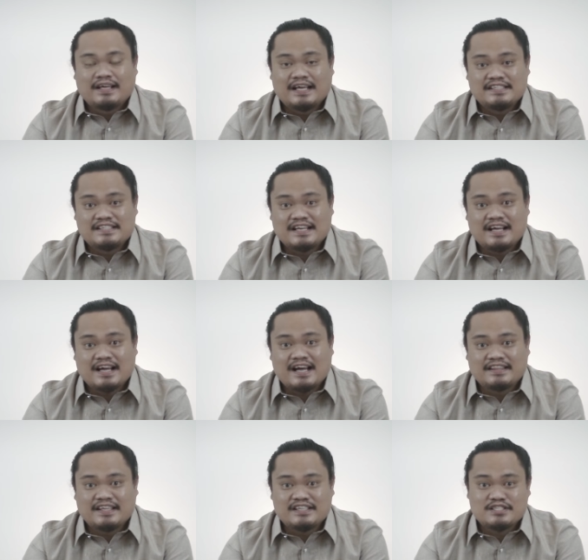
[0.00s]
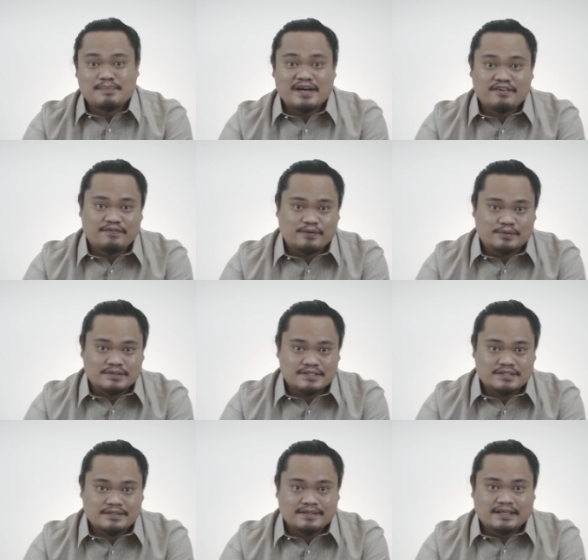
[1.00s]
andyan ang ating
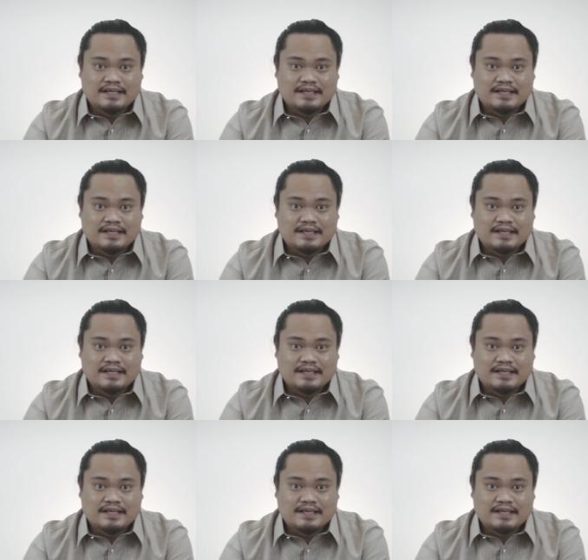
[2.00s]
smartphones,